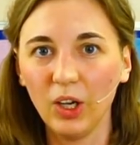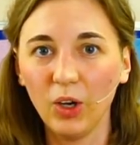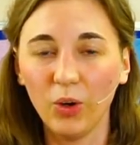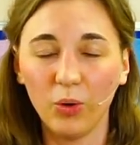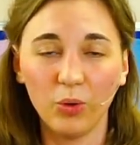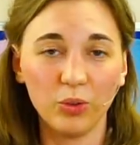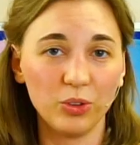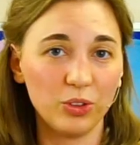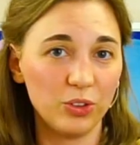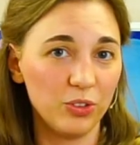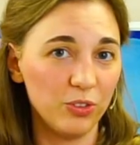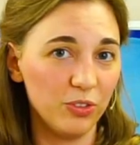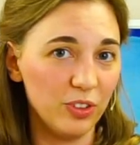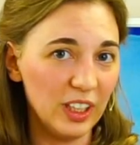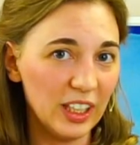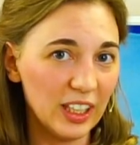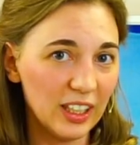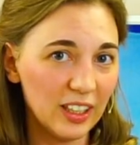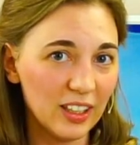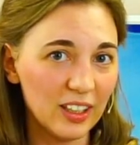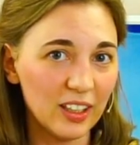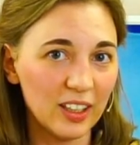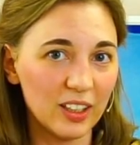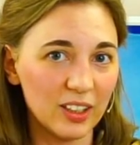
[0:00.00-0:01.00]
und
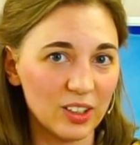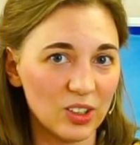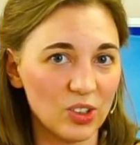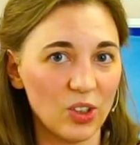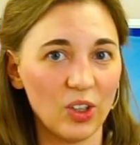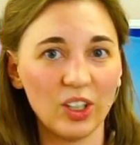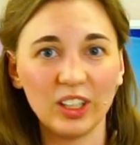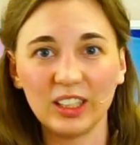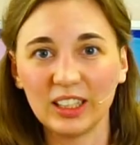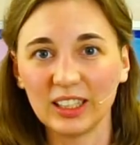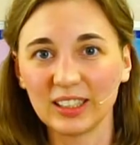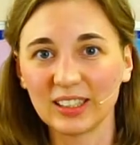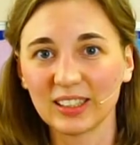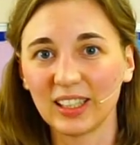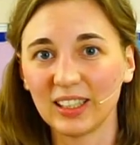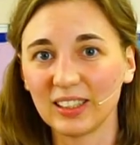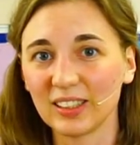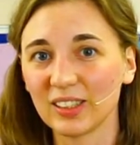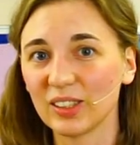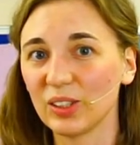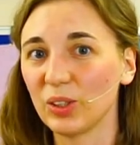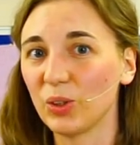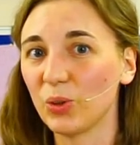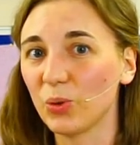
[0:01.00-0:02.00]
wir sollen das
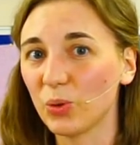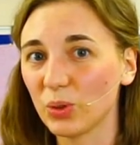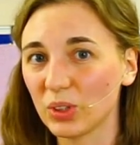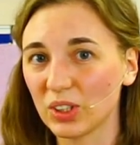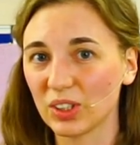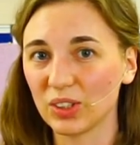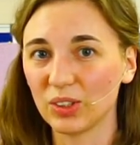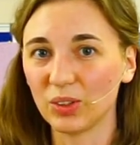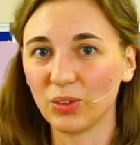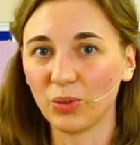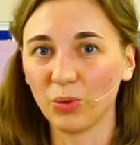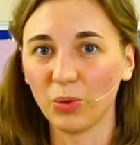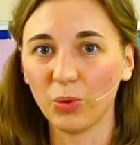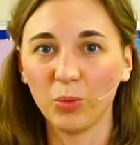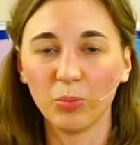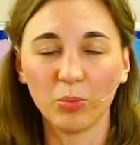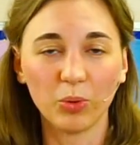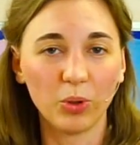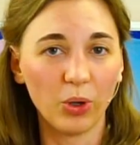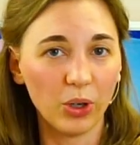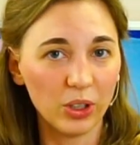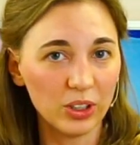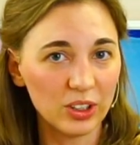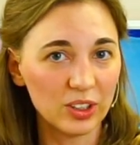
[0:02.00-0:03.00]
Ganze nutzen, um
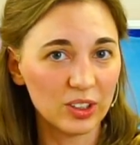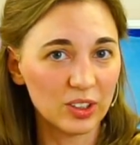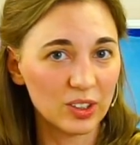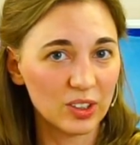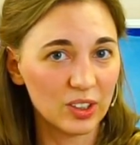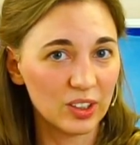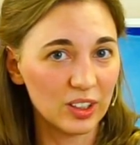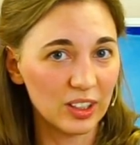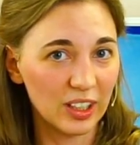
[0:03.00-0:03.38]
Gott